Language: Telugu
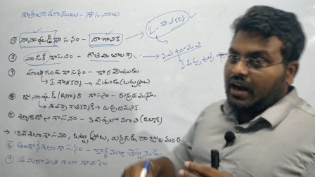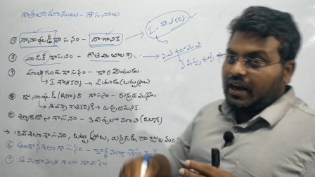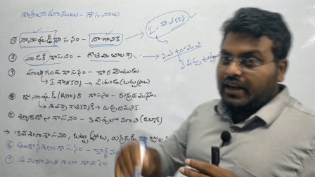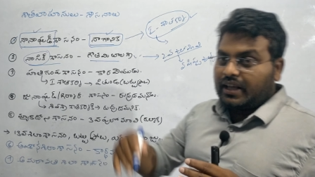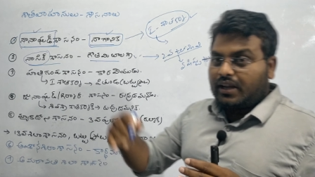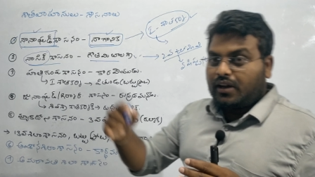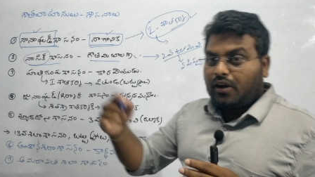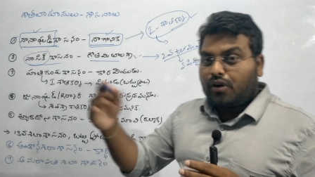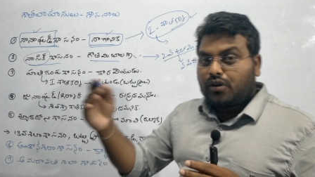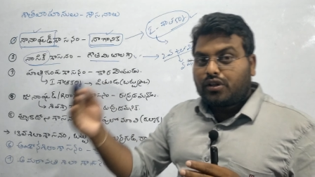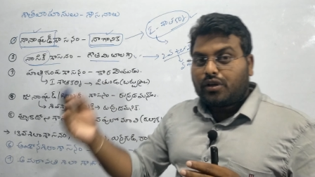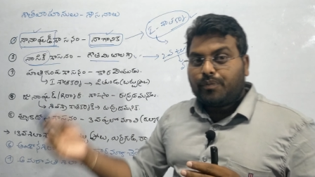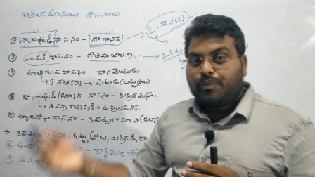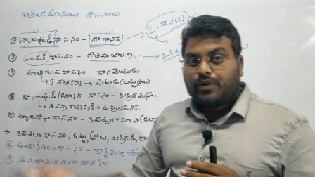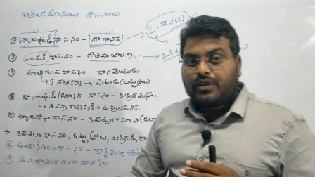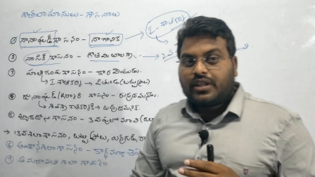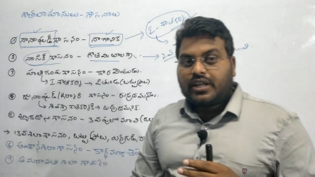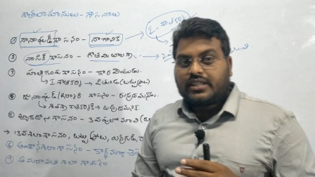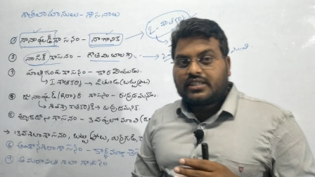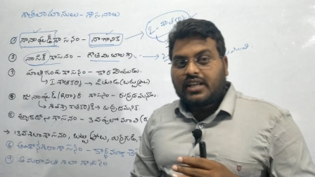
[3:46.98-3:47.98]
అంటే
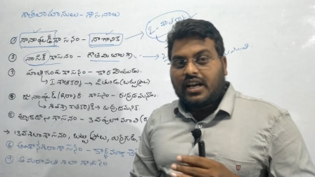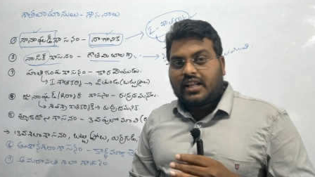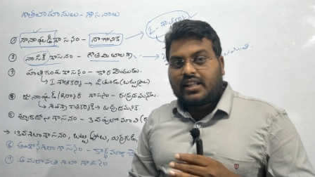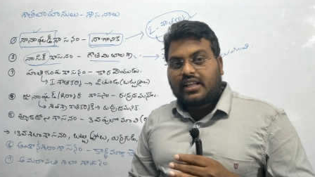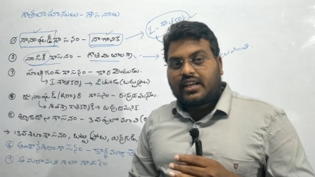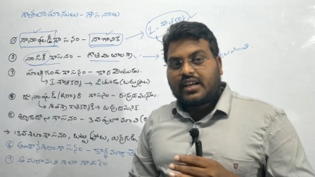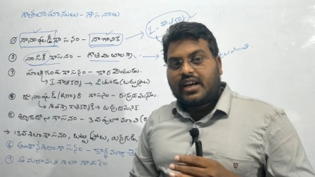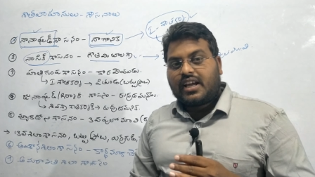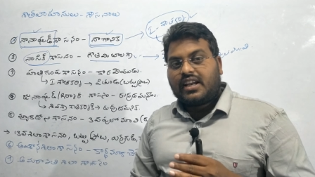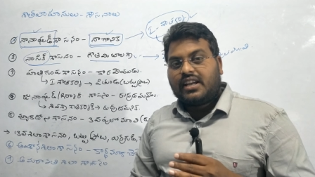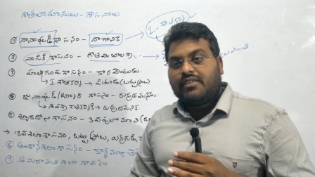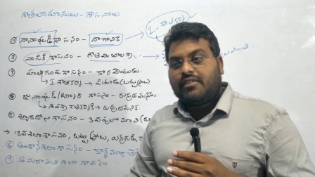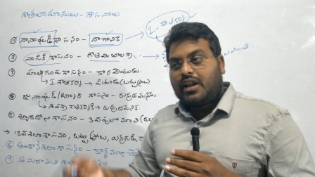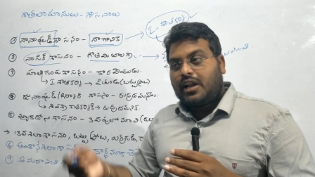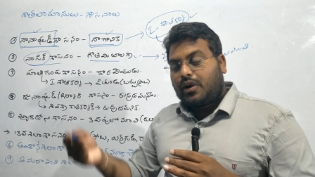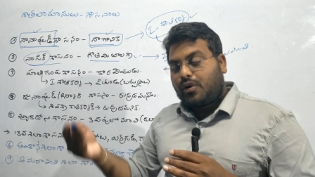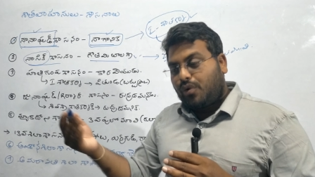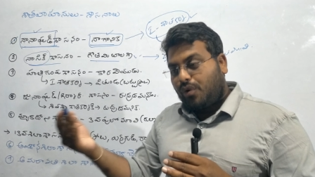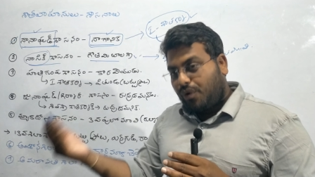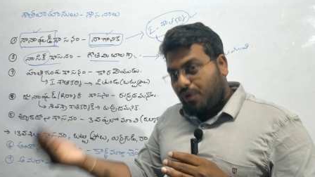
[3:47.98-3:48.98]
పుత్ర శాతకర్ణి
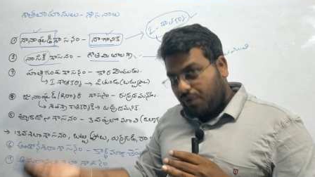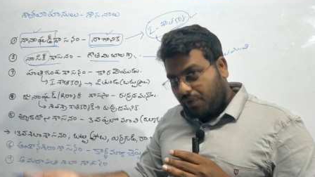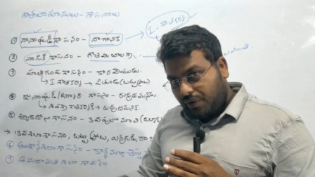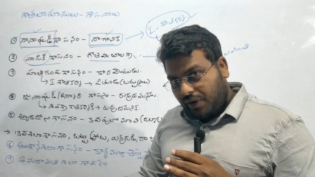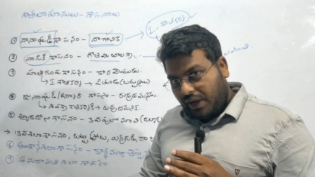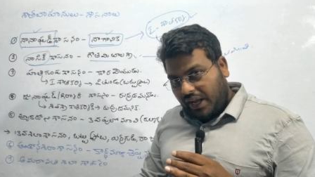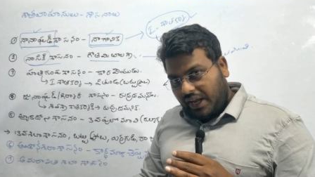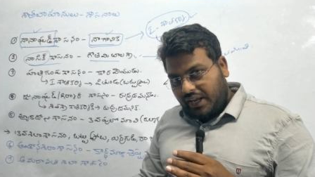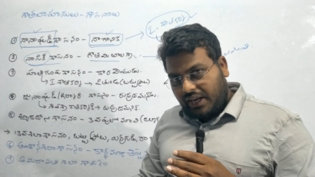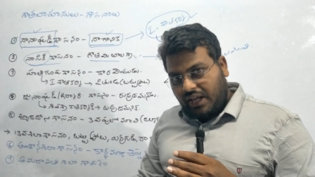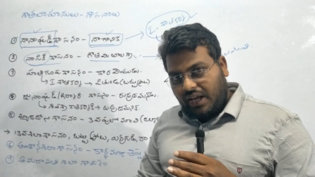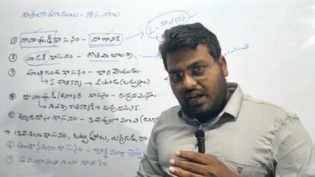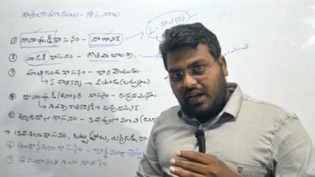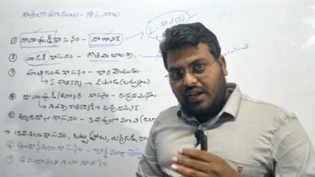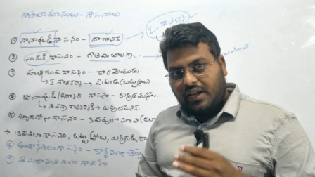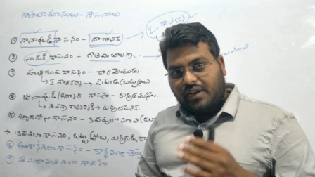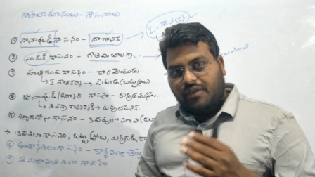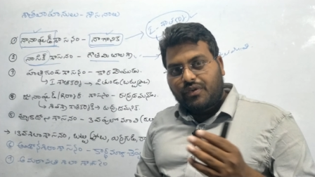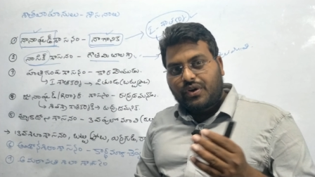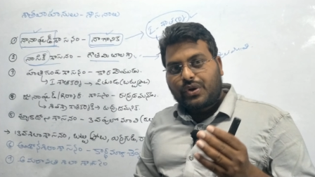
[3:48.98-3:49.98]
వాళ్ళ కొడుకు అయినా
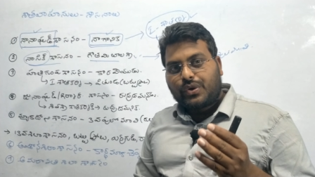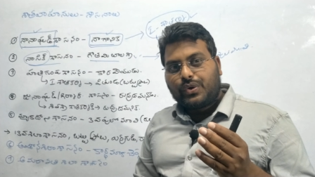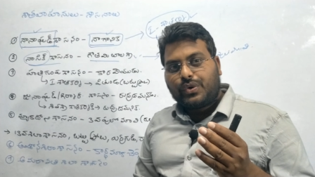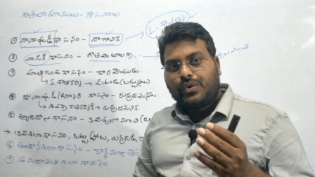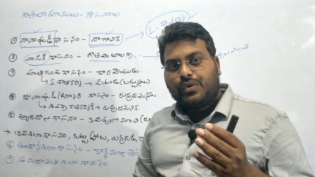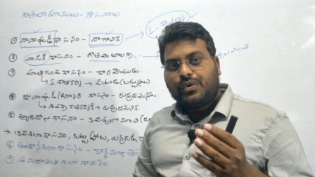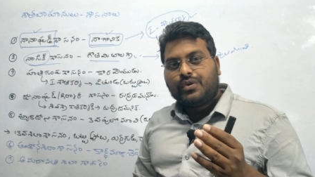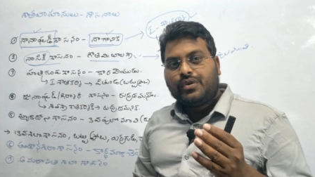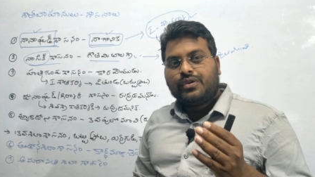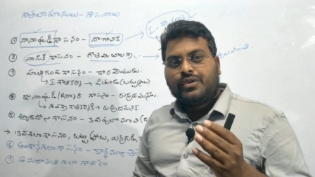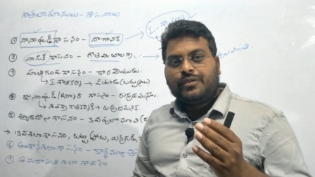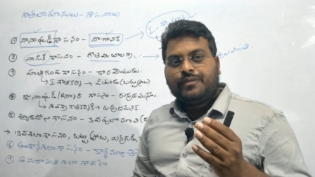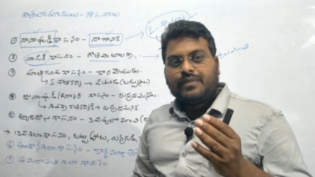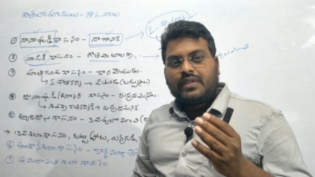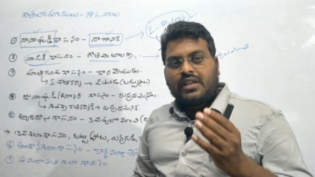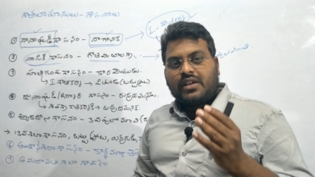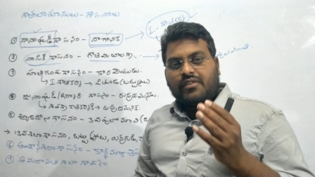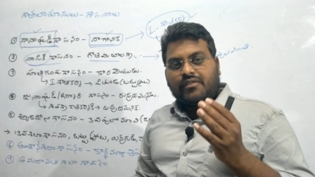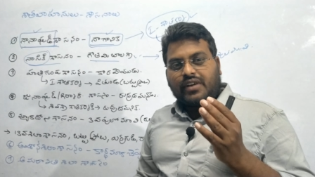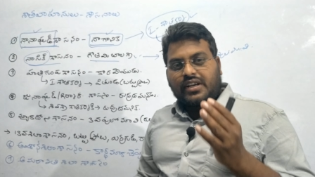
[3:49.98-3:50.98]
ఎవరు
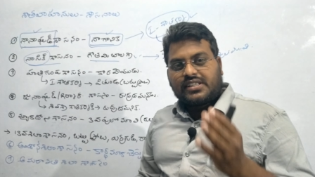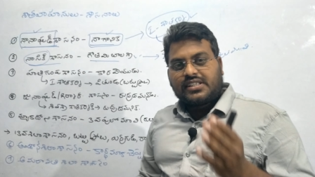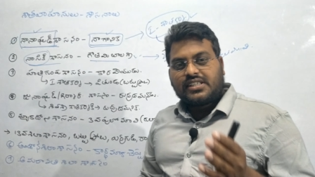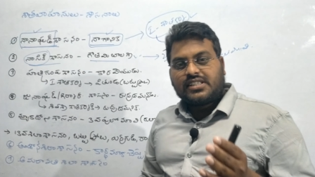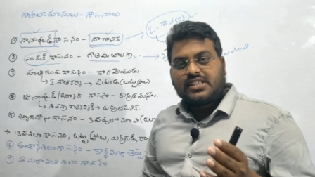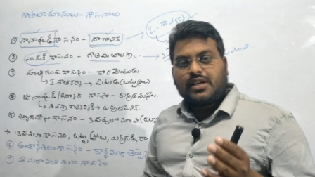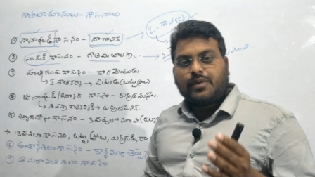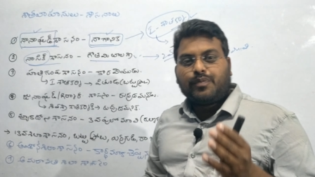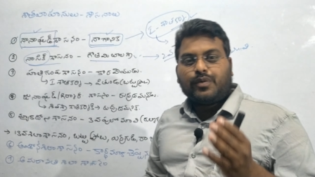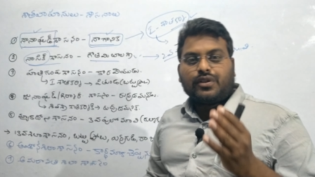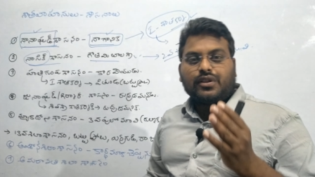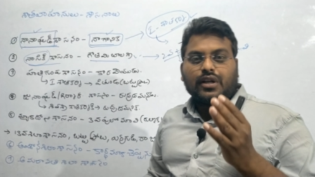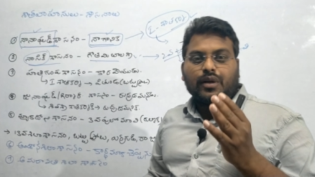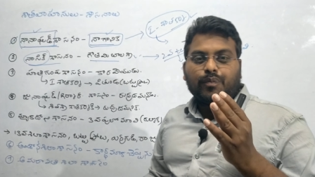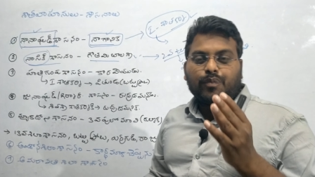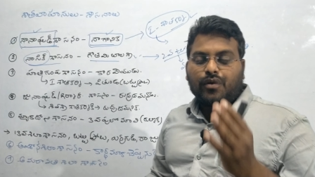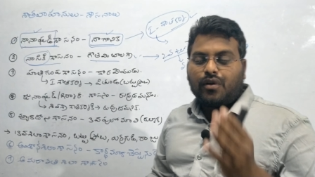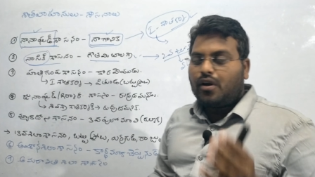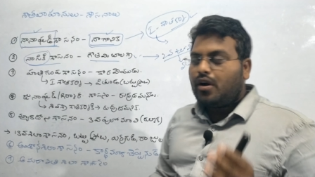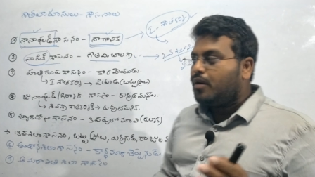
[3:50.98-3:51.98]
వశిష్ఠపుత్ర
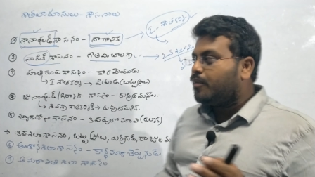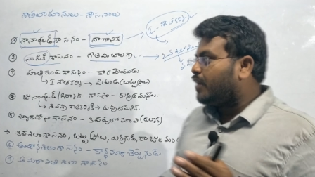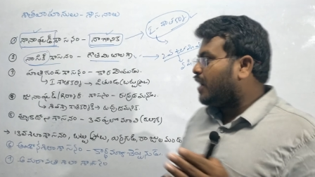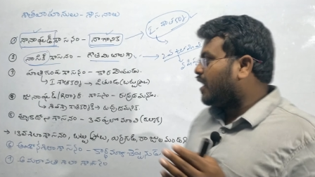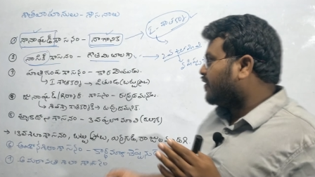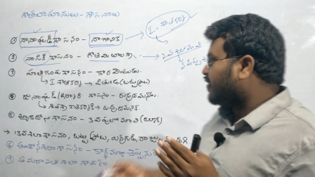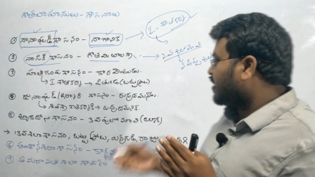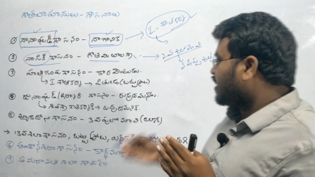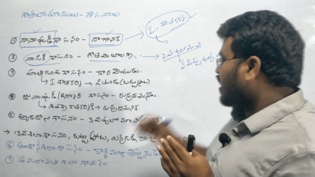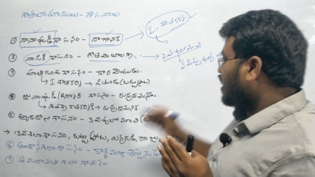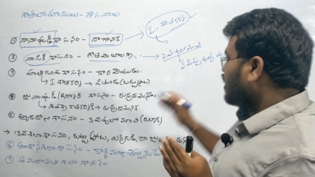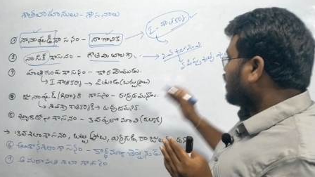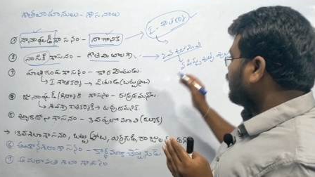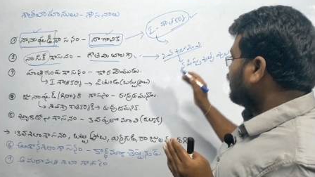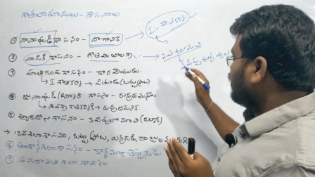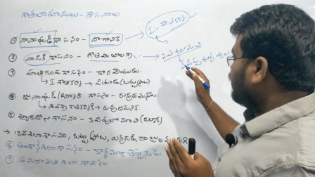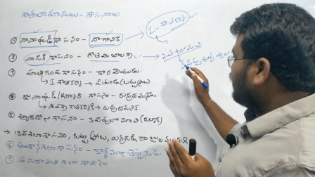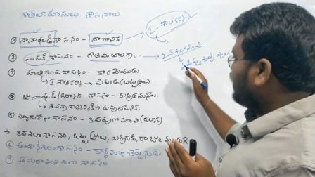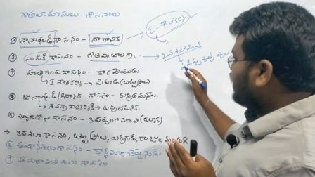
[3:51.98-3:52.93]
పులోమావి కాలంలో